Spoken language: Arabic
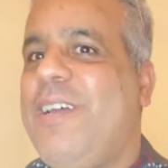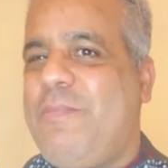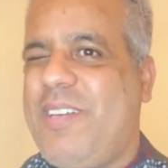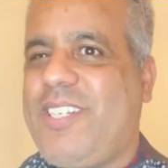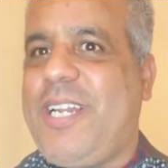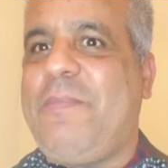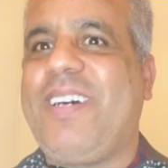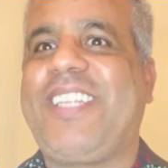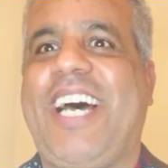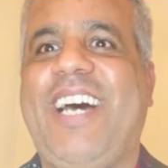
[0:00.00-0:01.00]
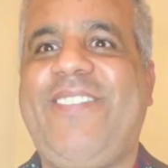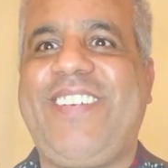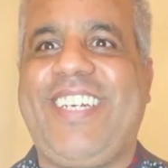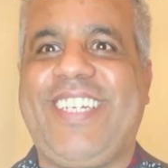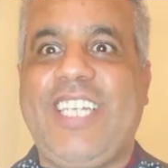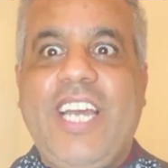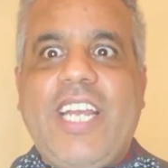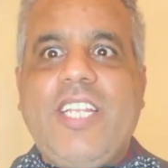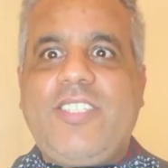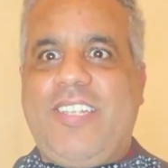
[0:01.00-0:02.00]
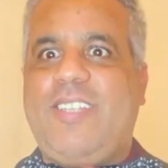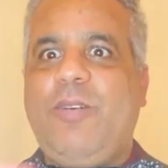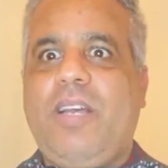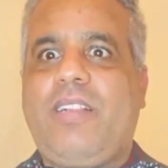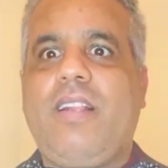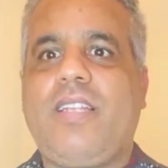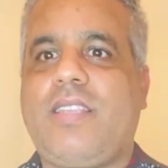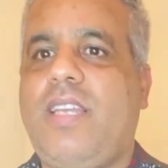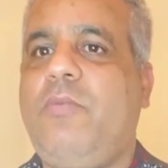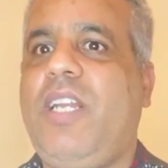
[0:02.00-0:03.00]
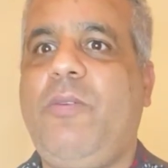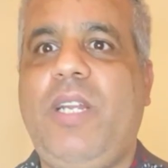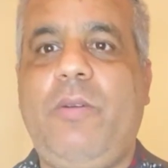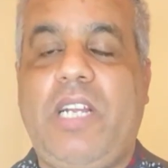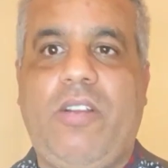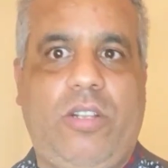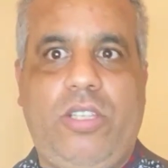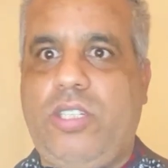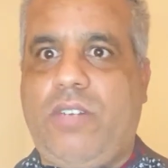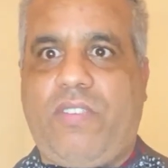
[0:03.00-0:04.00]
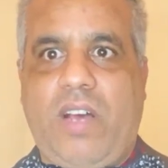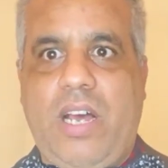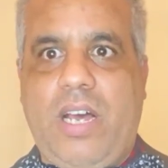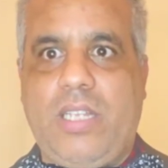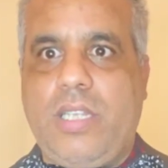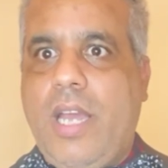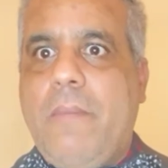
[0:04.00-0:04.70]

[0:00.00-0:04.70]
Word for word: مازال ما ضعافيت كانت عندي واحد لاطاي ويلي ويلي ويلي كان عندي شي فخاض